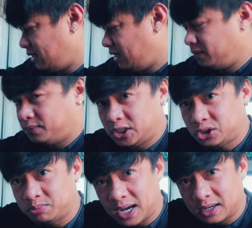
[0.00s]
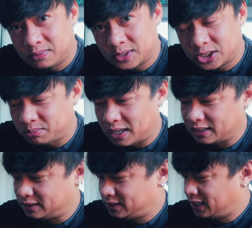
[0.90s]
Ang first bag, first
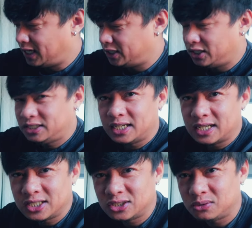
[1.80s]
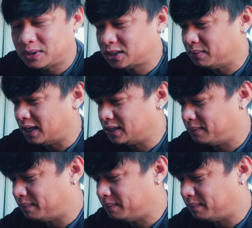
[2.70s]
bag. Tingnan natin, check natin tong first bag.